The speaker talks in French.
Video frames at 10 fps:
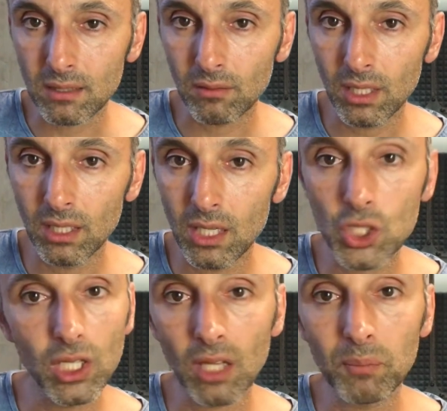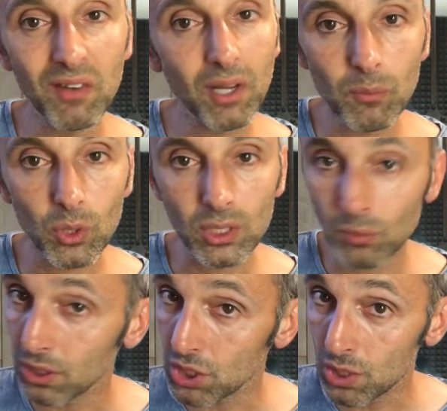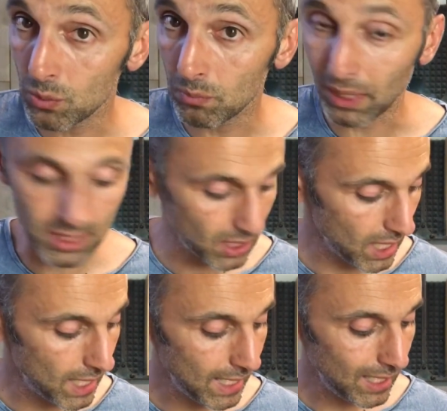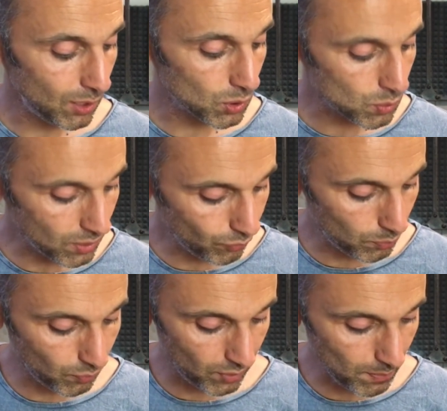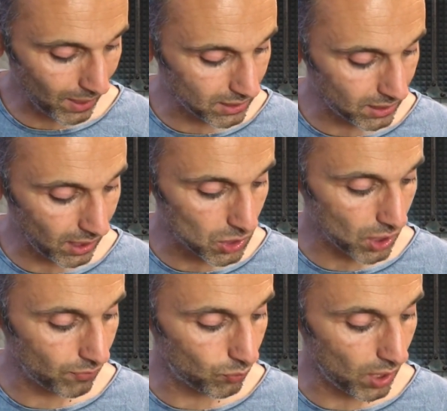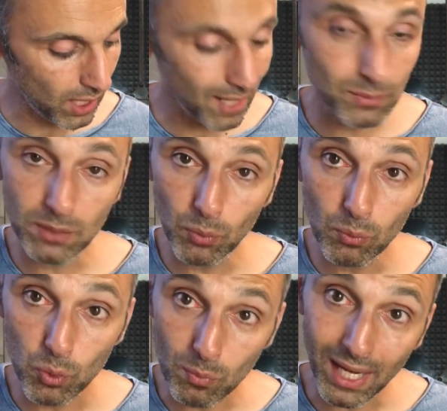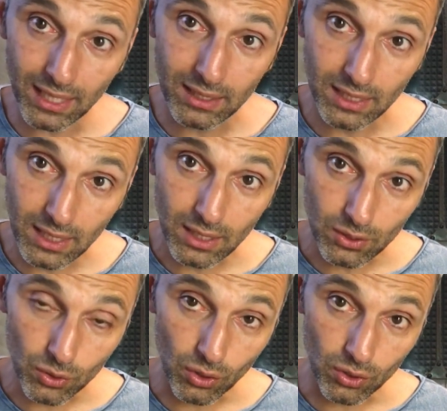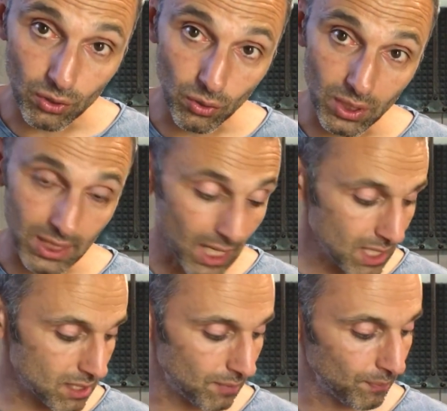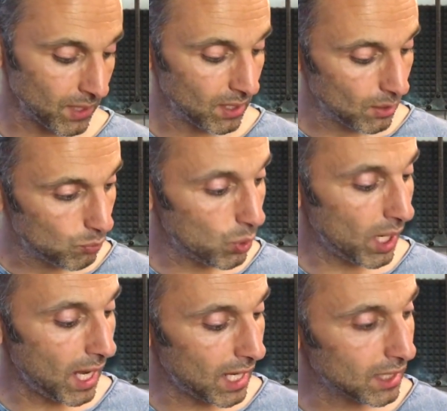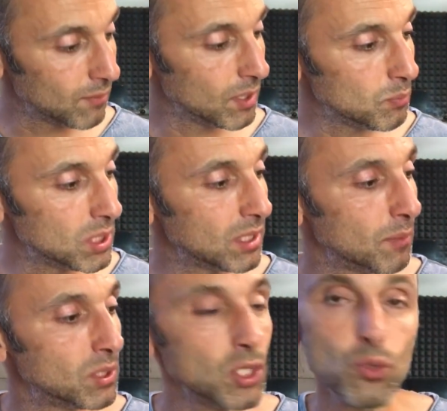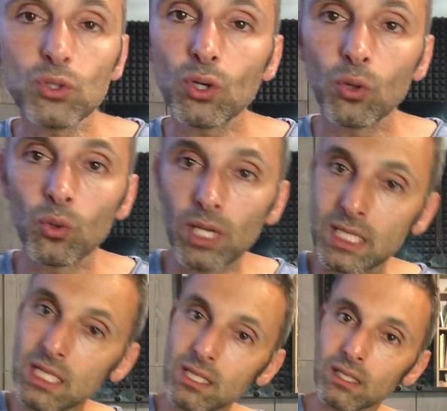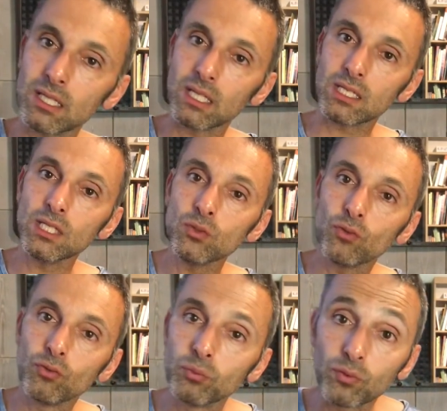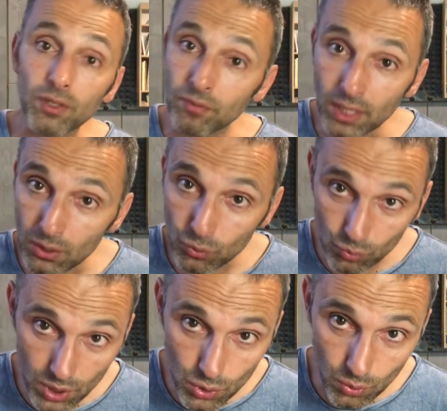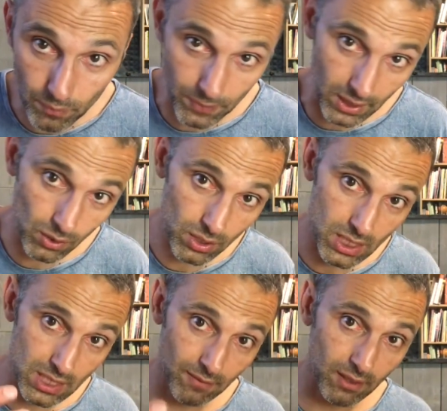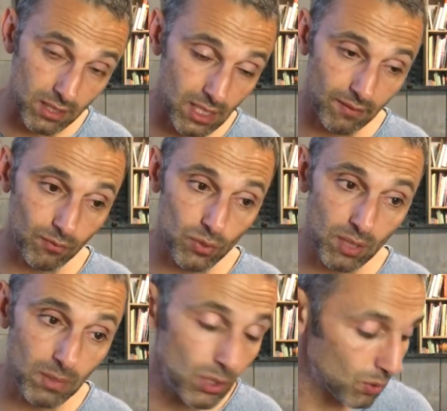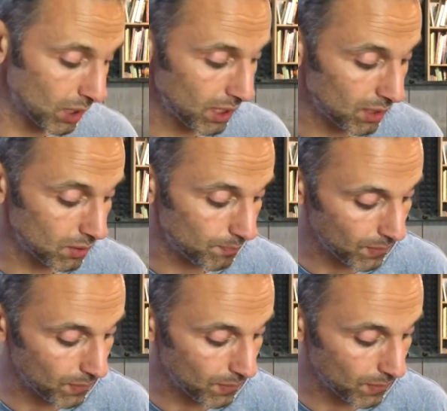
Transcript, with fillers: Vous voyez, là, j'écarte pas vraiment les doigts, j'y suis presque. Et ensuite, vous pouvez partir à chaque fois un petit peu plus bas dans les cases pour arriver petit à petit jusqu'en haut. Et ça, c'est un exercice que vous pouvez faire tous les jours. D'accord ça, ça va, ça va vous améliorer euh,